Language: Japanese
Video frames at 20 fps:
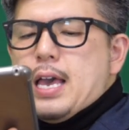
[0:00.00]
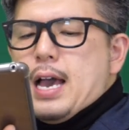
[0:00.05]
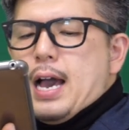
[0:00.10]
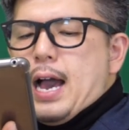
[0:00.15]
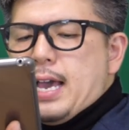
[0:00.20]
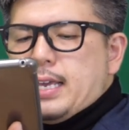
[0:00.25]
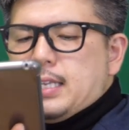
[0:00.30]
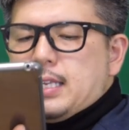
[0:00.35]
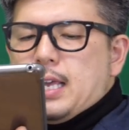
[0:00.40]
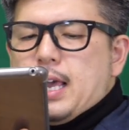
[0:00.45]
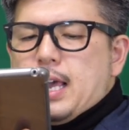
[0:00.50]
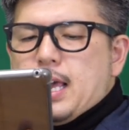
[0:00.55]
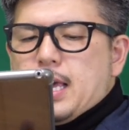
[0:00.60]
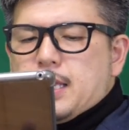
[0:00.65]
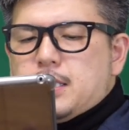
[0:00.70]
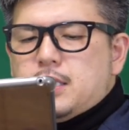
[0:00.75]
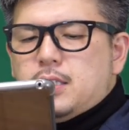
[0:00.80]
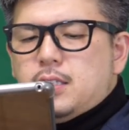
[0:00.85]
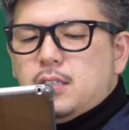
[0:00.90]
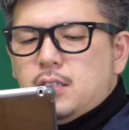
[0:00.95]
はい、えー、
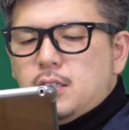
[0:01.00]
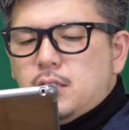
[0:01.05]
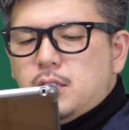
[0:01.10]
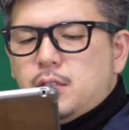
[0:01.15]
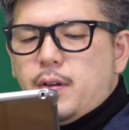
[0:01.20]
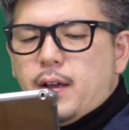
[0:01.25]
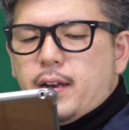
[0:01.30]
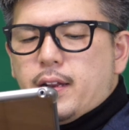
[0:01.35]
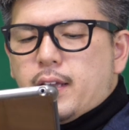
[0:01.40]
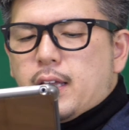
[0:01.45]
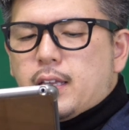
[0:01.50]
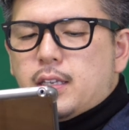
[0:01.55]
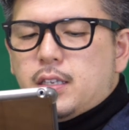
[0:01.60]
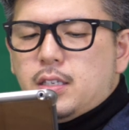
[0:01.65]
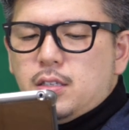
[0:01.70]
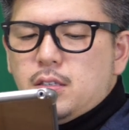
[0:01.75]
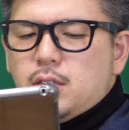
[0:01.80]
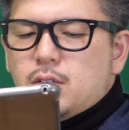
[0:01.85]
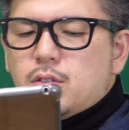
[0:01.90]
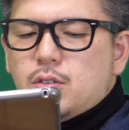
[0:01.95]
奇数偶数割合、奇
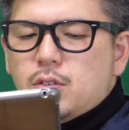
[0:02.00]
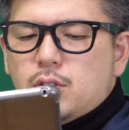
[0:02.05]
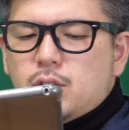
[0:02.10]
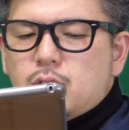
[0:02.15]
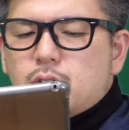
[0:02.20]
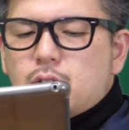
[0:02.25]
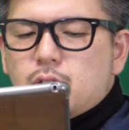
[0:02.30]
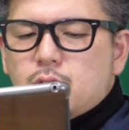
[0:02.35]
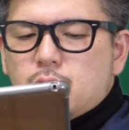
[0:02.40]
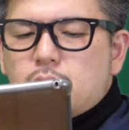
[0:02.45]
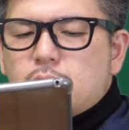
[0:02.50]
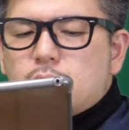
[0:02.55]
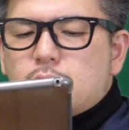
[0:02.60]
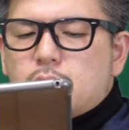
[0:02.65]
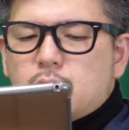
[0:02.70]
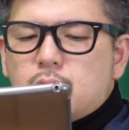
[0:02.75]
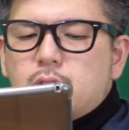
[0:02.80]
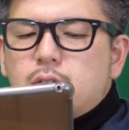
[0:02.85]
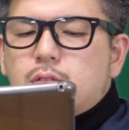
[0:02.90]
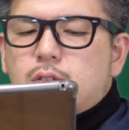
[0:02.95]
数偶数偶数
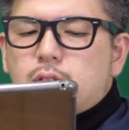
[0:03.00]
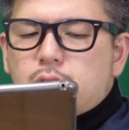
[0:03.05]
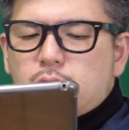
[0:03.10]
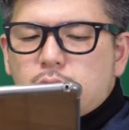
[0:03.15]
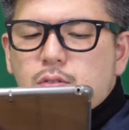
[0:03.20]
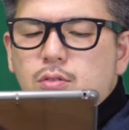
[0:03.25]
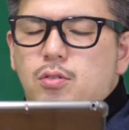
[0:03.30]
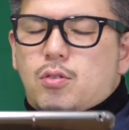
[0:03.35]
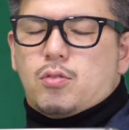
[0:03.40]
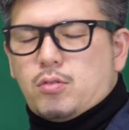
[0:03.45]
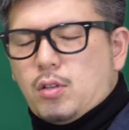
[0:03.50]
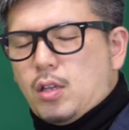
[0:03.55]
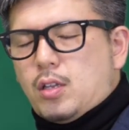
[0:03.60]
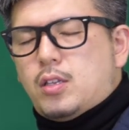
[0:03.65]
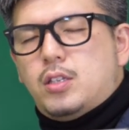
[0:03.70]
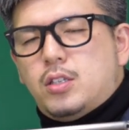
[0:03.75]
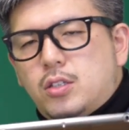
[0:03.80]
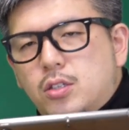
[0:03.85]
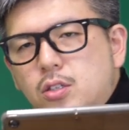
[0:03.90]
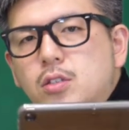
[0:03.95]
奇数奇数ということで、
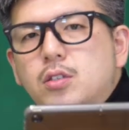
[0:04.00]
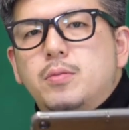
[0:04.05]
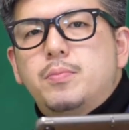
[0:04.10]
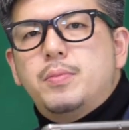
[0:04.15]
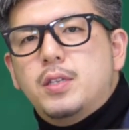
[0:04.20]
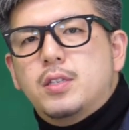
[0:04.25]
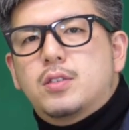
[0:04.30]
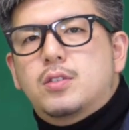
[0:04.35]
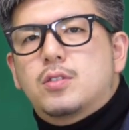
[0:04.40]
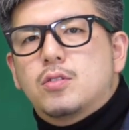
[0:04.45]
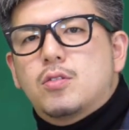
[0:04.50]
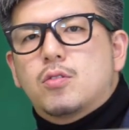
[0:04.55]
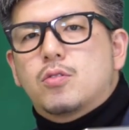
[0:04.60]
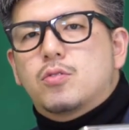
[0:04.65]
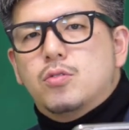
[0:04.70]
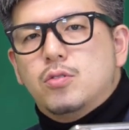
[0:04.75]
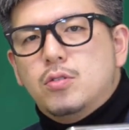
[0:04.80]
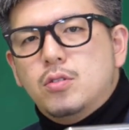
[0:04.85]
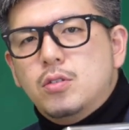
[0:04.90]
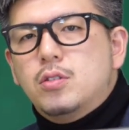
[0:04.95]
奇数みっつの
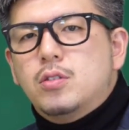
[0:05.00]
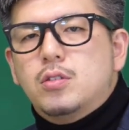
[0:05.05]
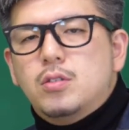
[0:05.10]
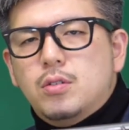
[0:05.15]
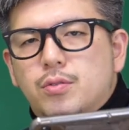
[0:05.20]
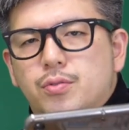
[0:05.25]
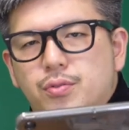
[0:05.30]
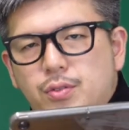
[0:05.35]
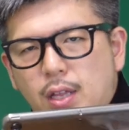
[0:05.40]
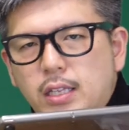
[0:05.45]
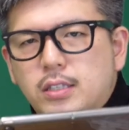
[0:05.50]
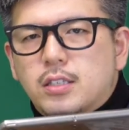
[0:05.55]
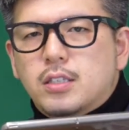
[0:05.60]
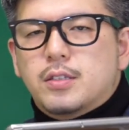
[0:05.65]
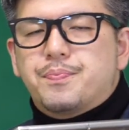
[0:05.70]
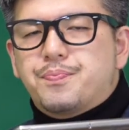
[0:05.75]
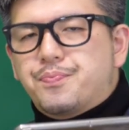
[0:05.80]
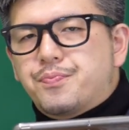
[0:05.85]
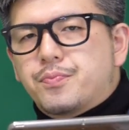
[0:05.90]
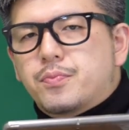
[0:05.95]
偶数ふたつ。